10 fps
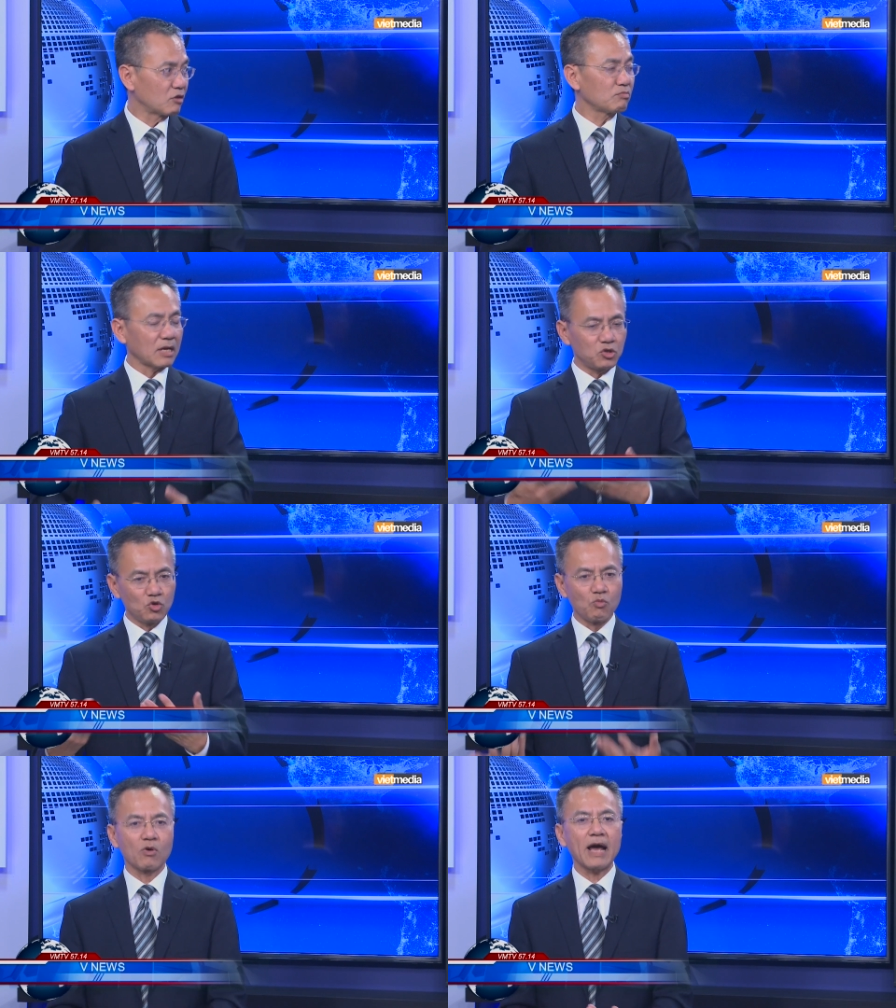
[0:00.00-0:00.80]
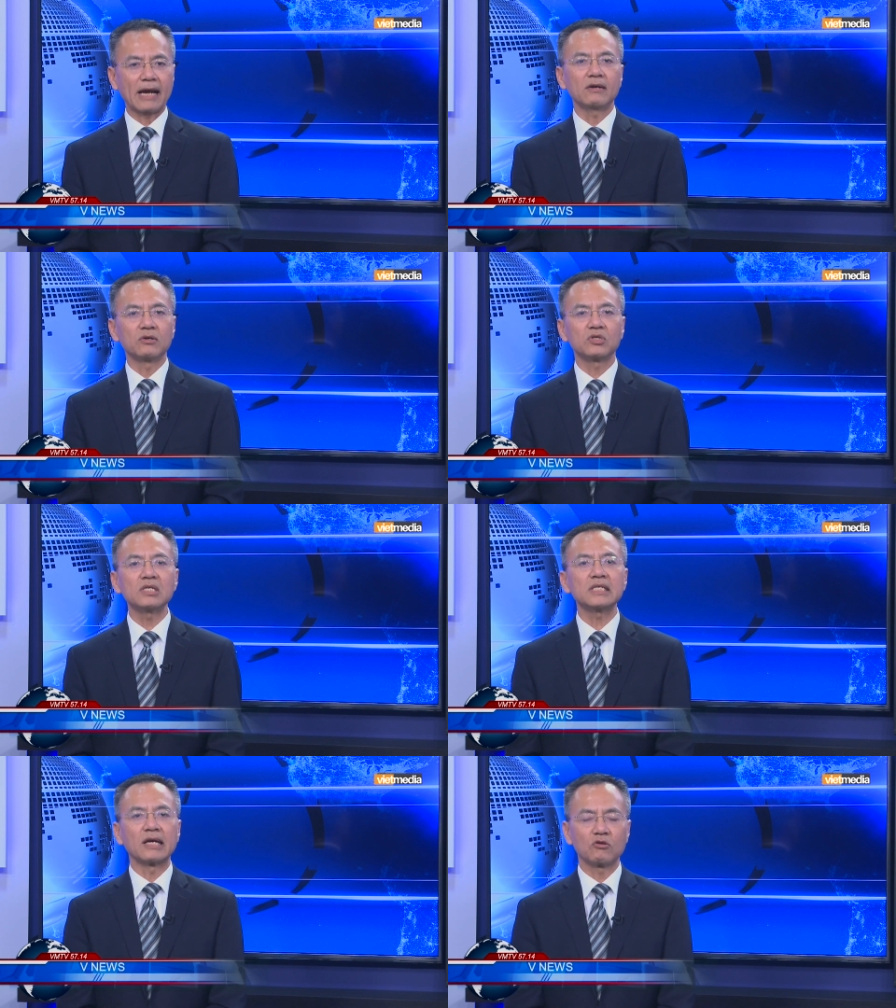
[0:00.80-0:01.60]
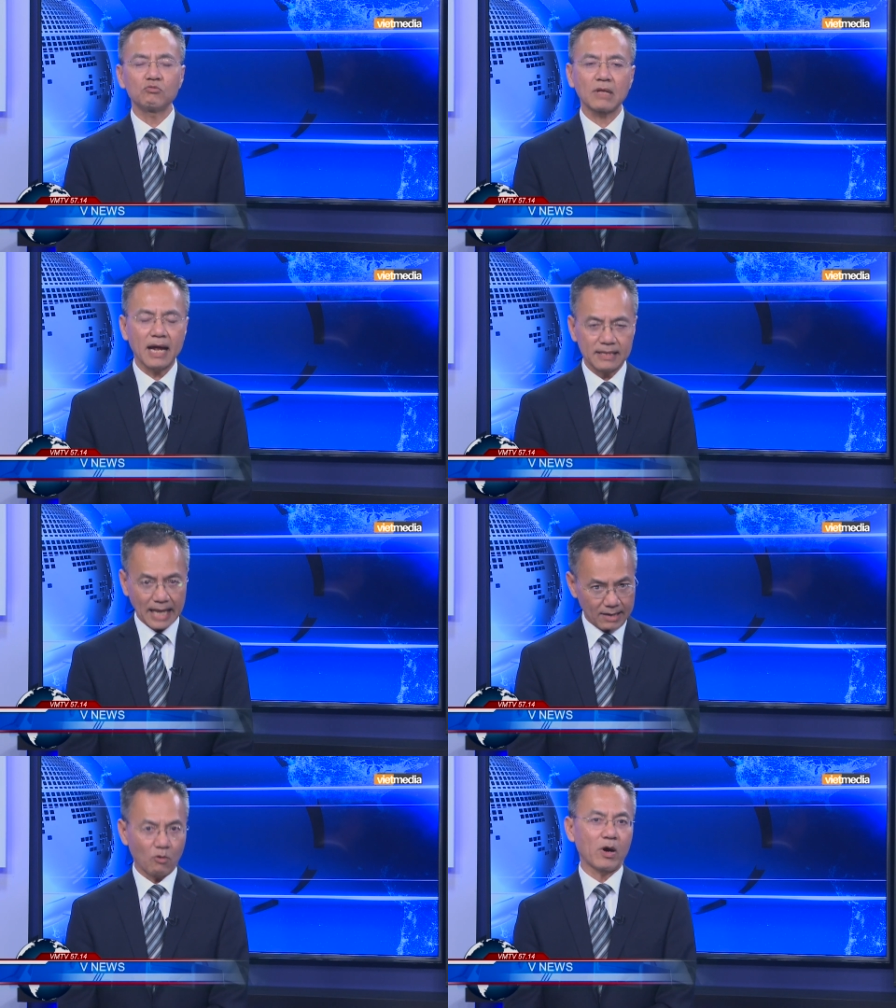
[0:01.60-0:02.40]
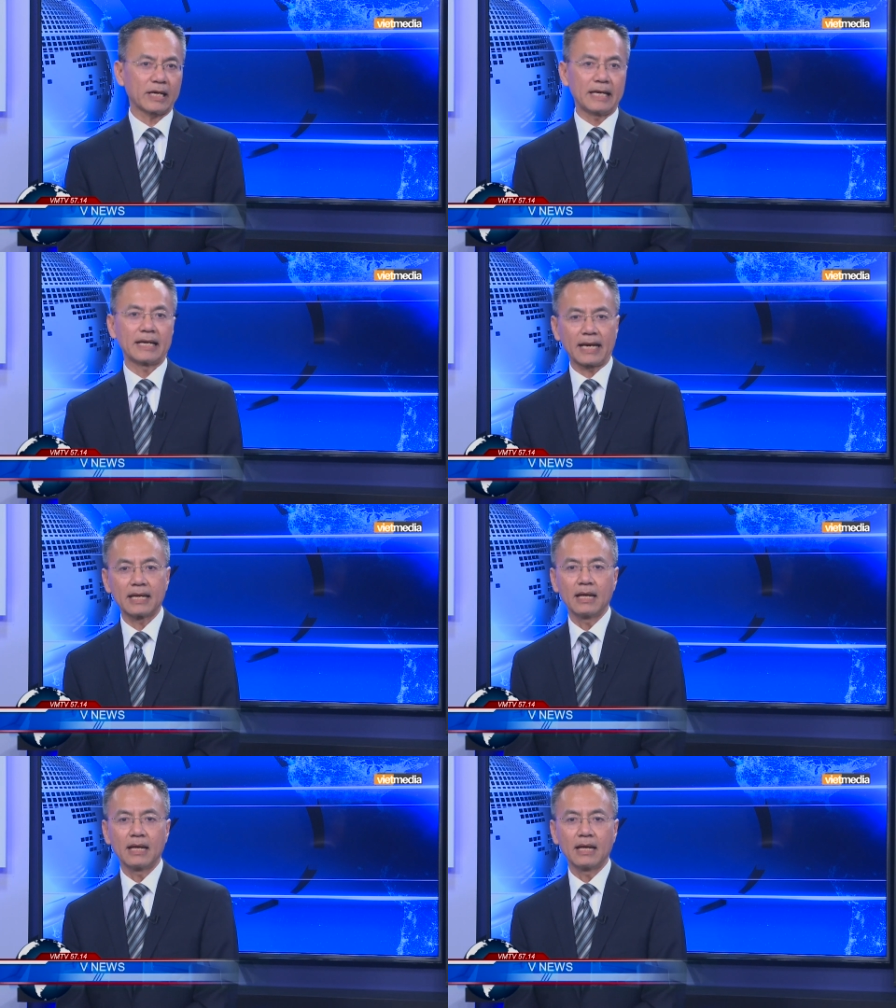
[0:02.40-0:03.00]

để chúng ta dùng cái ảnh hưởng chính trị của chúng ta tại Hoa Kỳ này